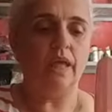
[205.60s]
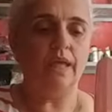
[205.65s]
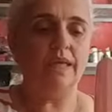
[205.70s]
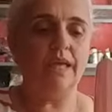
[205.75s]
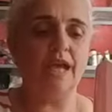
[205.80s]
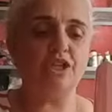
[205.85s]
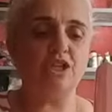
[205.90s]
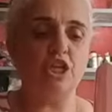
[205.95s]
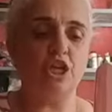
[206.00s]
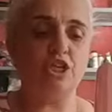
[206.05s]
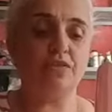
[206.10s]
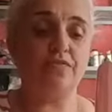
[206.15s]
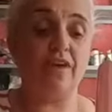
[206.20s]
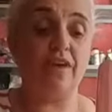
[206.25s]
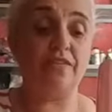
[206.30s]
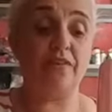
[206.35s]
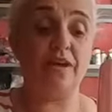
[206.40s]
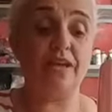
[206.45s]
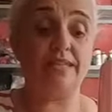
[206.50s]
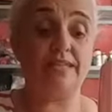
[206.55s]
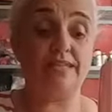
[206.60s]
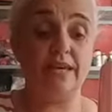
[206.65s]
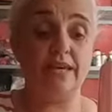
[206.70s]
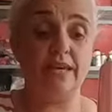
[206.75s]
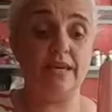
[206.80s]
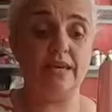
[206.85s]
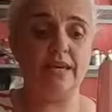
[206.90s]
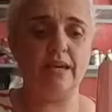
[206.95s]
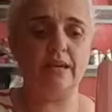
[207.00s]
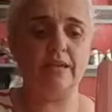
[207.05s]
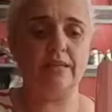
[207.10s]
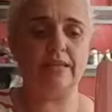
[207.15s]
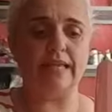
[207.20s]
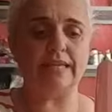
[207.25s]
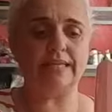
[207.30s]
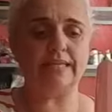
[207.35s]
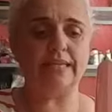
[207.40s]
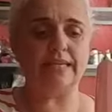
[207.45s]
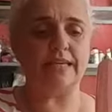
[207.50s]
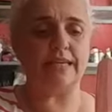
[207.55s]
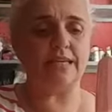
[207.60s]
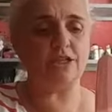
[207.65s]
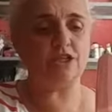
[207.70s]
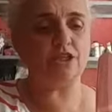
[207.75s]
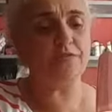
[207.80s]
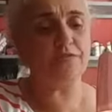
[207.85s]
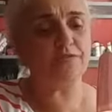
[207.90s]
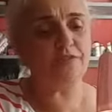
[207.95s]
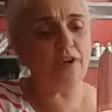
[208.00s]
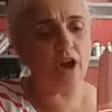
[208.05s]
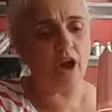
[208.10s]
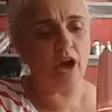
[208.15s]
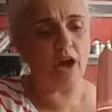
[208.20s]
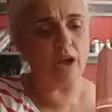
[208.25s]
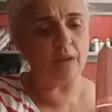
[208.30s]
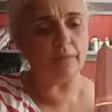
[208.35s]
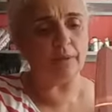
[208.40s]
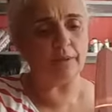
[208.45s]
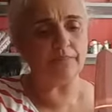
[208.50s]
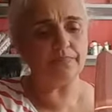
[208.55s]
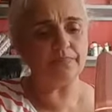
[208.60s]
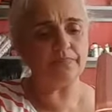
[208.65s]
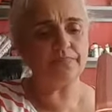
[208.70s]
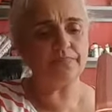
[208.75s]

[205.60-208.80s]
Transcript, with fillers: E a gente vai fazer da seguinte forma: